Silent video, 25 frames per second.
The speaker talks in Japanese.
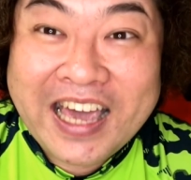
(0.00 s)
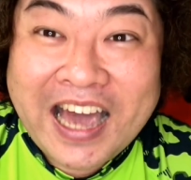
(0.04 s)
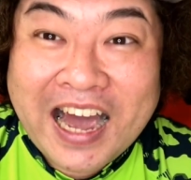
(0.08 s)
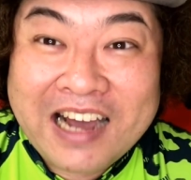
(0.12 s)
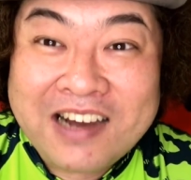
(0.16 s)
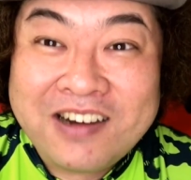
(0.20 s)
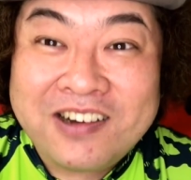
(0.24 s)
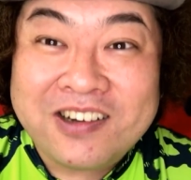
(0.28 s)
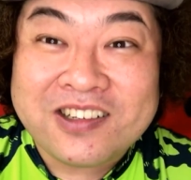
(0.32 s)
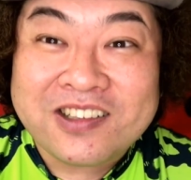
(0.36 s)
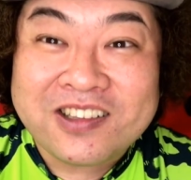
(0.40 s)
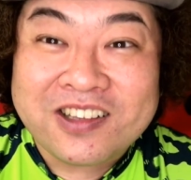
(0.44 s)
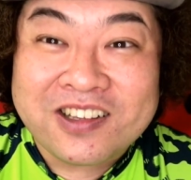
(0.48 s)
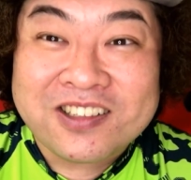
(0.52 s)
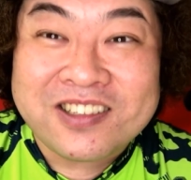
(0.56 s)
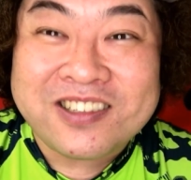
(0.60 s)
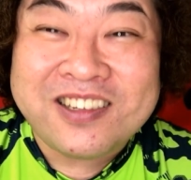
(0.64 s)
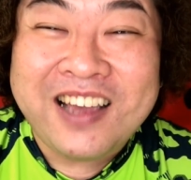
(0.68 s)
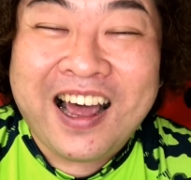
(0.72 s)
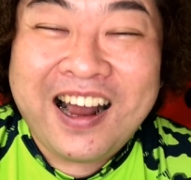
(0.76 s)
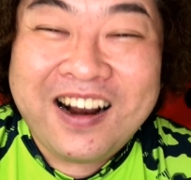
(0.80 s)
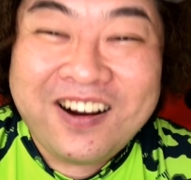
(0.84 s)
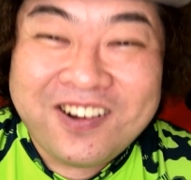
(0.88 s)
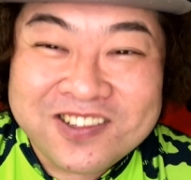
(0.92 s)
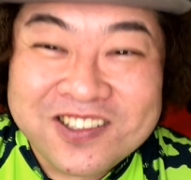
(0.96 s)

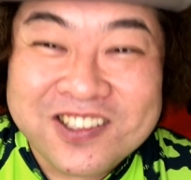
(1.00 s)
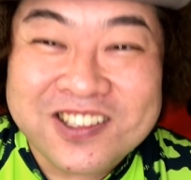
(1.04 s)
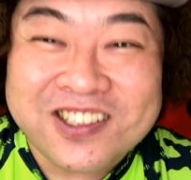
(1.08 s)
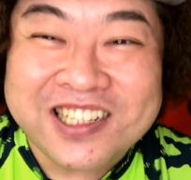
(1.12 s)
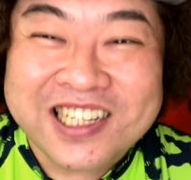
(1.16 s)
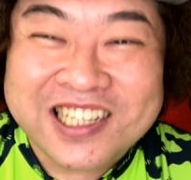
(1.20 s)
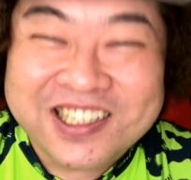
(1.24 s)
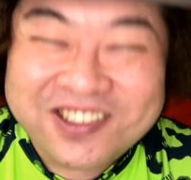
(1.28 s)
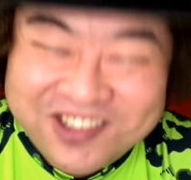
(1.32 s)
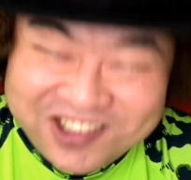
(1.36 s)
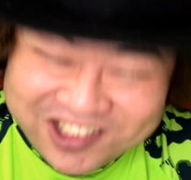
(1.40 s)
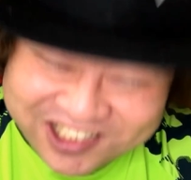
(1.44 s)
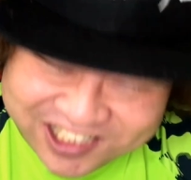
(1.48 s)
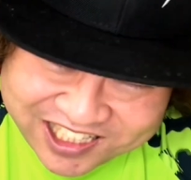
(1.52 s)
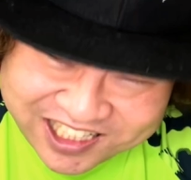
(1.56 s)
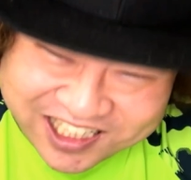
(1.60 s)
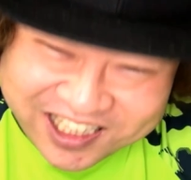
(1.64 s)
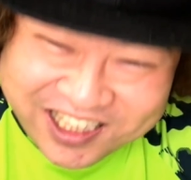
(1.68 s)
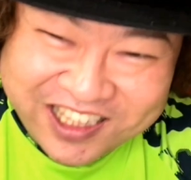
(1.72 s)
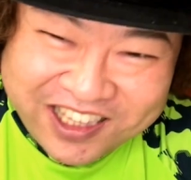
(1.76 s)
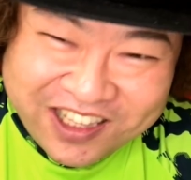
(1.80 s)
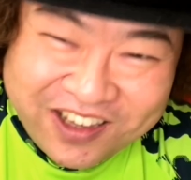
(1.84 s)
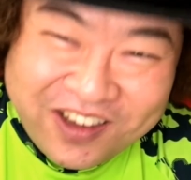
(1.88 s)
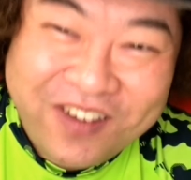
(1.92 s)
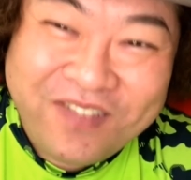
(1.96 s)
ヤクルトスワローズに牛っ
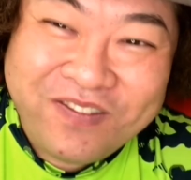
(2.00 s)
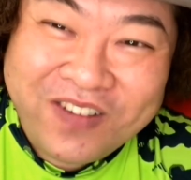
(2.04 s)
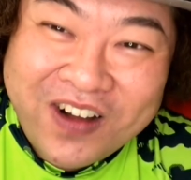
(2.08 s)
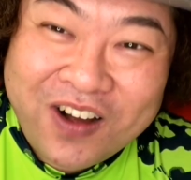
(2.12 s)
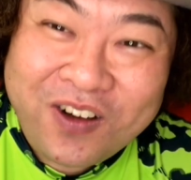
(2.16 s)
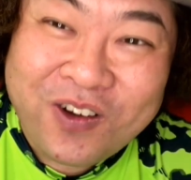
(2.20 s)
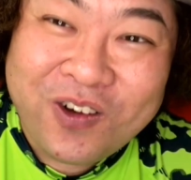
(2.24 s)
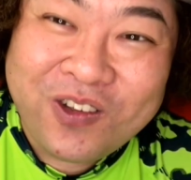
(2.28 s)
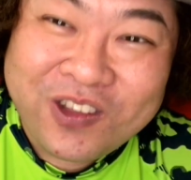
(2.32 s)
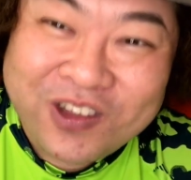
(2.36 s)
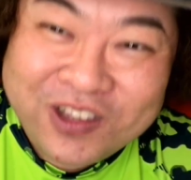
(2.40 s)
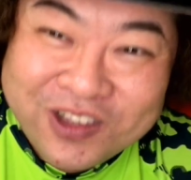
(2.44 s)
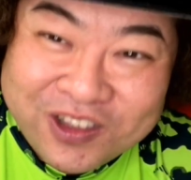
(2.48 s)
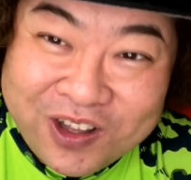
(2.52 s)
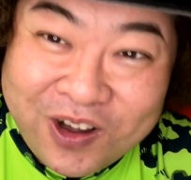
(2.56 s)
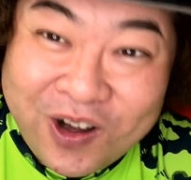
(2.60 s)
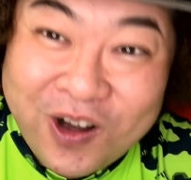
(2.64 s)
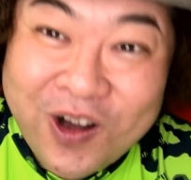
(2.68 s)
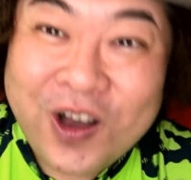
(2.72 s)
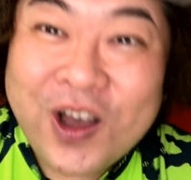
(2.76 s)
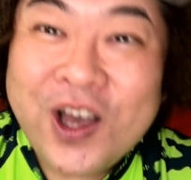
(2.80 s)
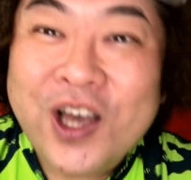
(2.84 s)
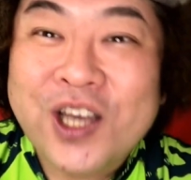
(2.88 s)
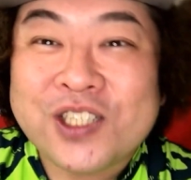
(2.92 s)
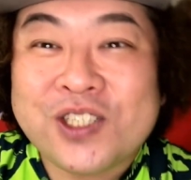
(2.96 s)
て言えばこの人。